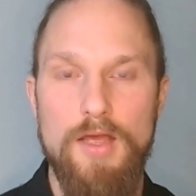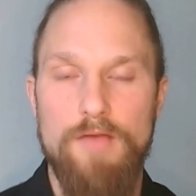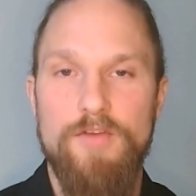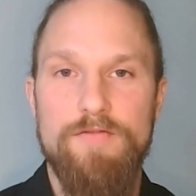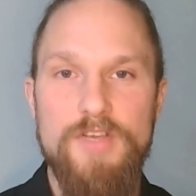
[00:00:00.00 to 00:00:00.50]

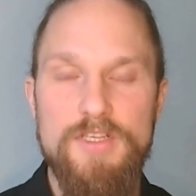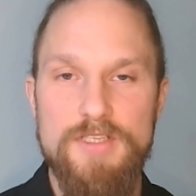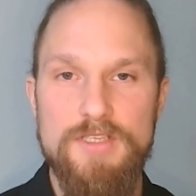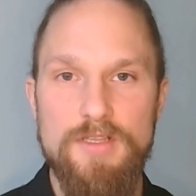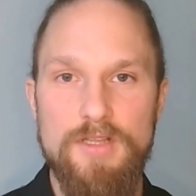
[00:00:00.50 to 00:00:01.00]
Wir
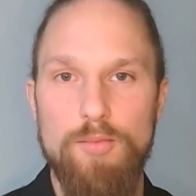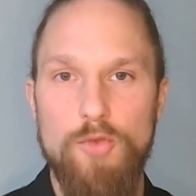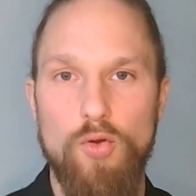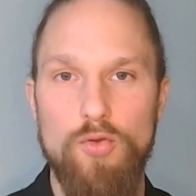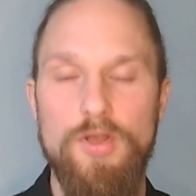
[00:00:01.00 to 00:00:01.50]
wissen im
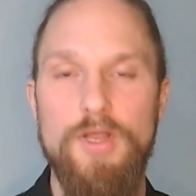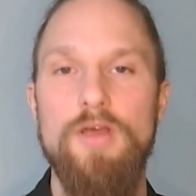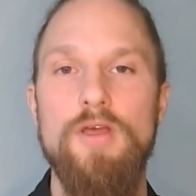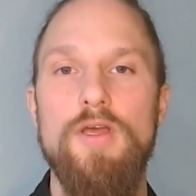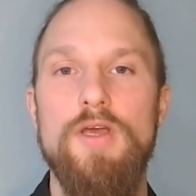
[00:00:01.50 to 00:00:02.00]

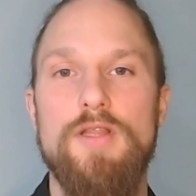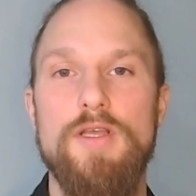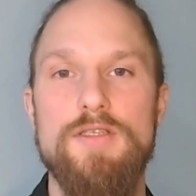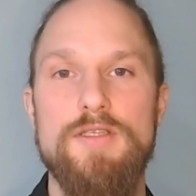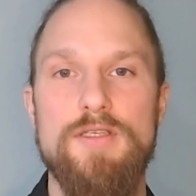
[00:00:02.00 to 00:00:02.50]
Grunde,
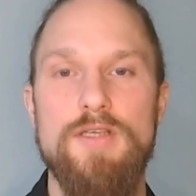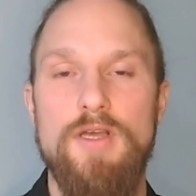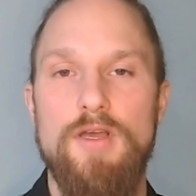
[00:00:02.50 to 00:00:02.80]
dass